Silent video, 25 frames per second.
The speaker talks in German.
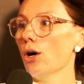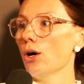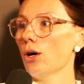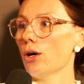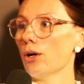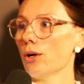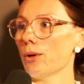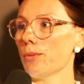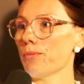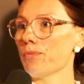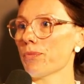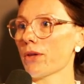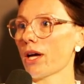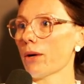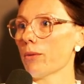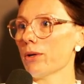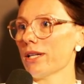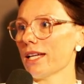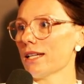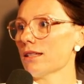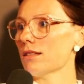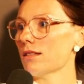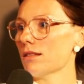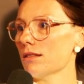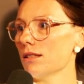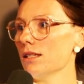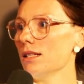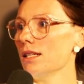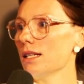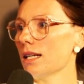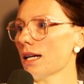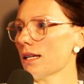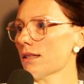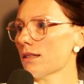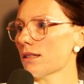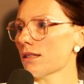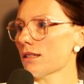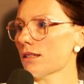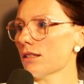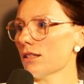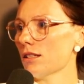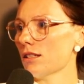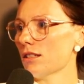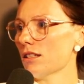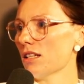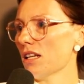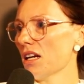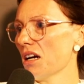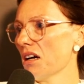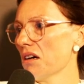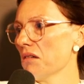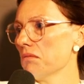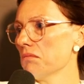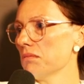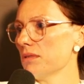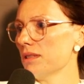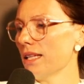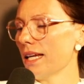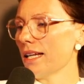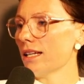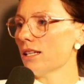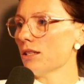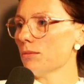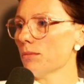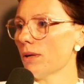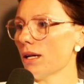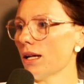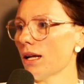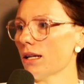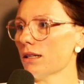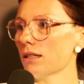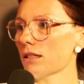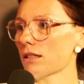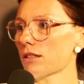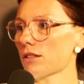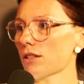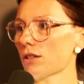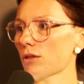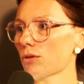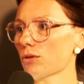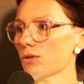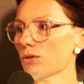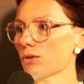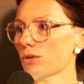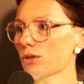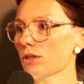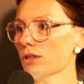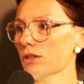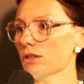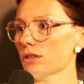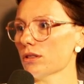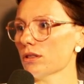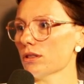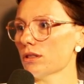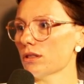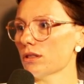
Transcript: Ähm, aber jetzt sieht die ganze Geschichte ja, denke ich mal, anders aus, mhm. oder?